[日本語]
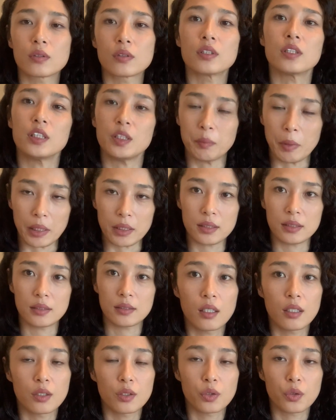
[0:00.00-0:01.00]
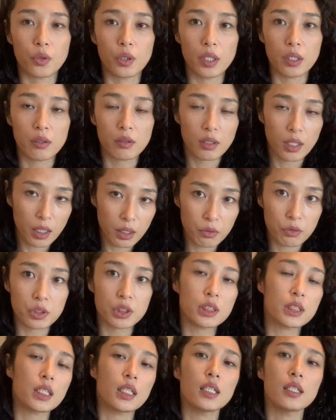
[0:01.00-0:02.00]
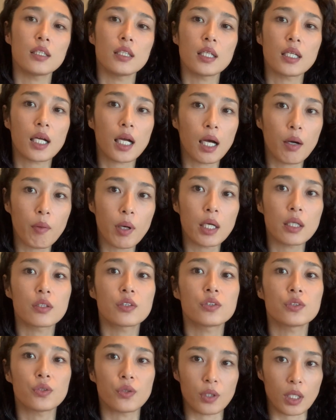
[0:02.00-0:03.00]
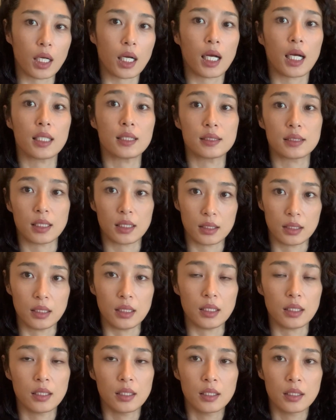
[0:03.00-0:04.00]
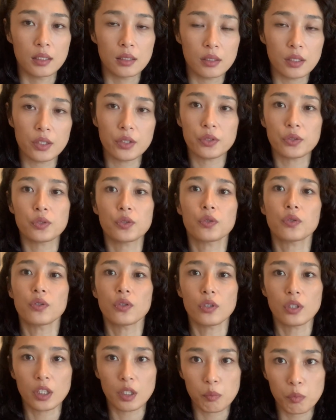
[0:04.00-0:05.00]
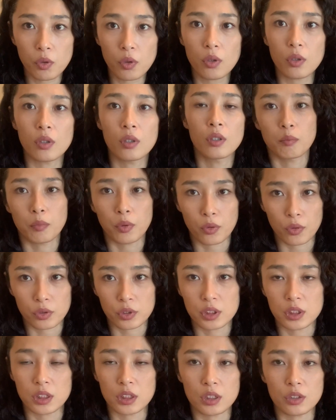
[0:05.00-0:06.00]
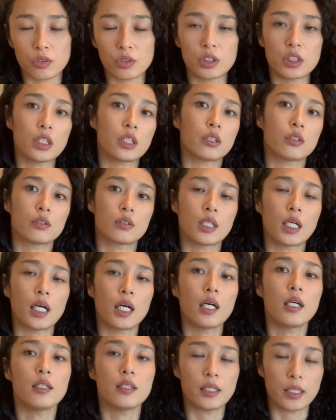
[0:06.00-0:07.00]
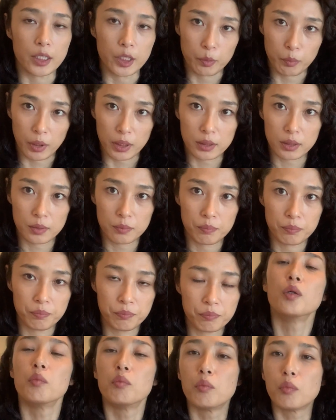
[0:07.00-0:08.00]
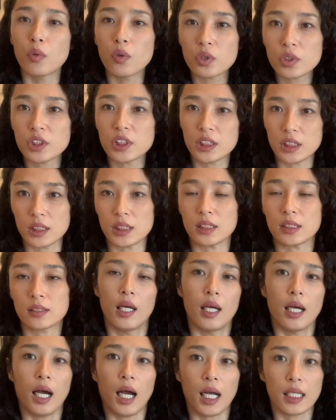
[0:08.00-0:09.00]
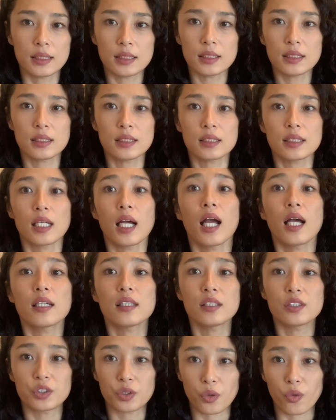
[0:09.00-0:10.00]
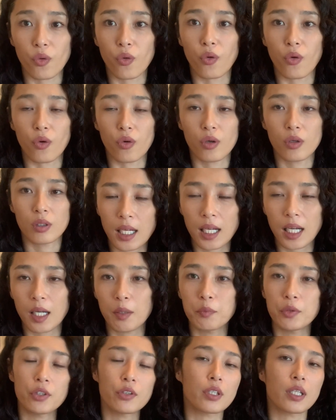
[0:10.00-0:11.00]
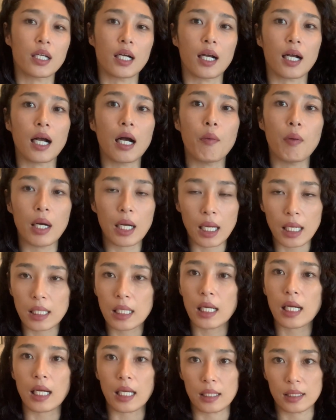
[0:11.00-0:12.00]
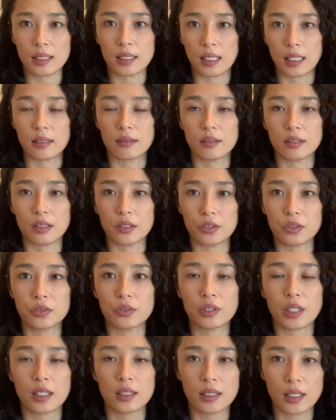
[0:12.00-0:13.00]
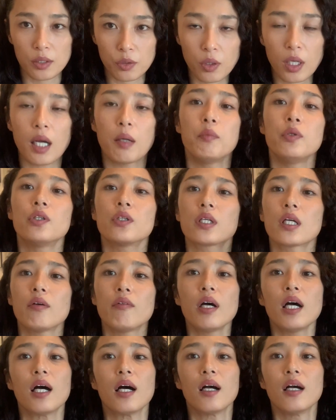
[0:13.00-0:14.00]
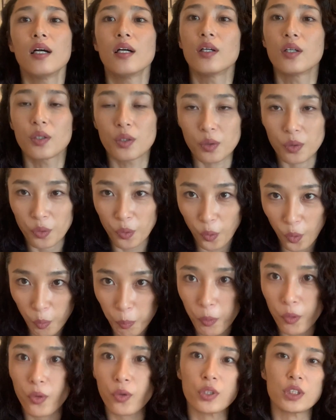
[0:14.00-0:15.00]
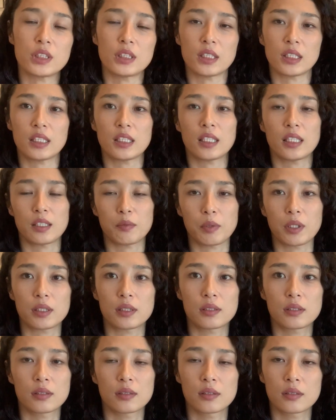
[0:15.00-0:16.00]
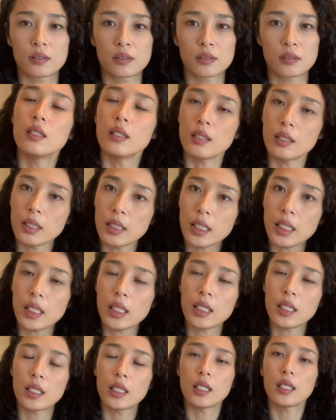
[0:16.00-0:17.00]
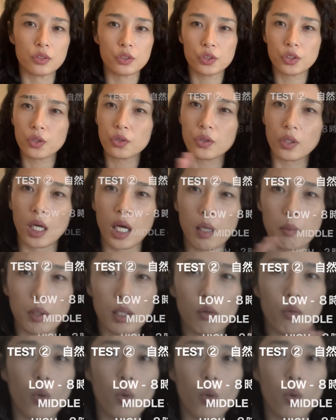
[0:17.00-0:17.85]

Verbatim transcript: しますどれぐらいの時間で乾くのか完全にっていうところでもポロシティのチェックができますもし8時間以上髪の毛が乾かなかったっていう方の髪の毛はローポロシティになりますでちょっと葉は